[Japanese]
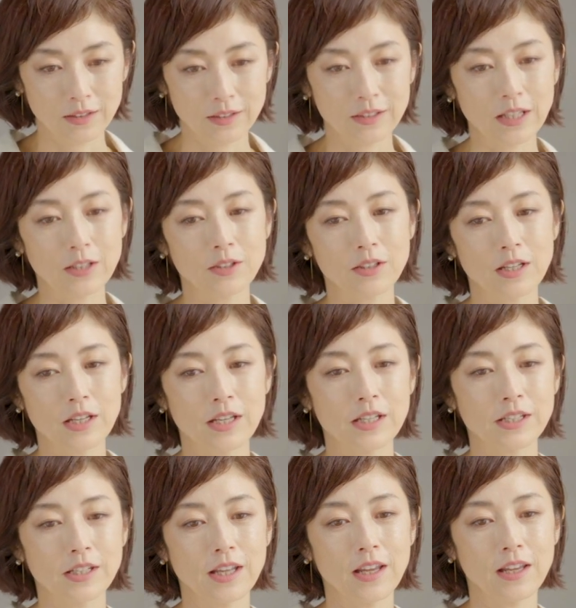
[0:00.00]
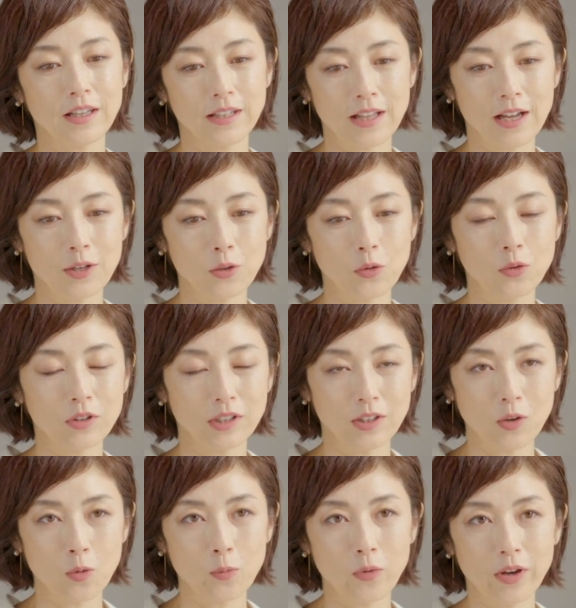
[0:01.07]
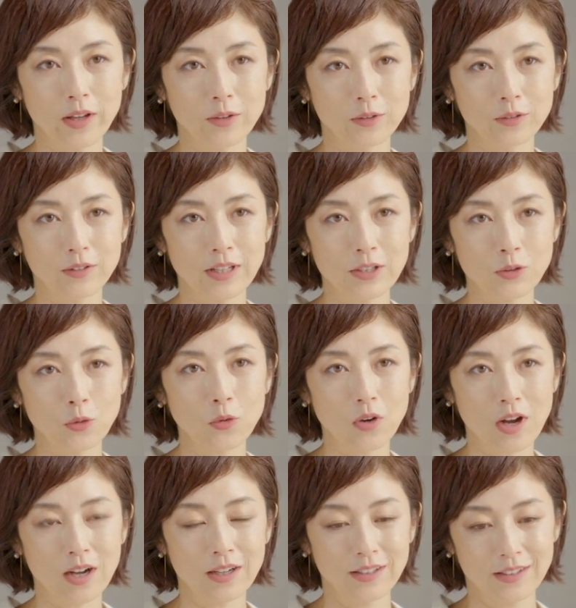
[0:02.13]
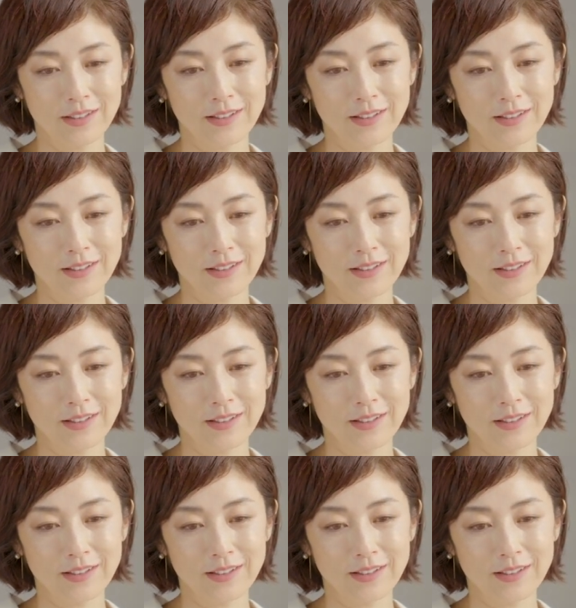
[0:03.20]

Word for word: 撮影していたように思えるでしょうが、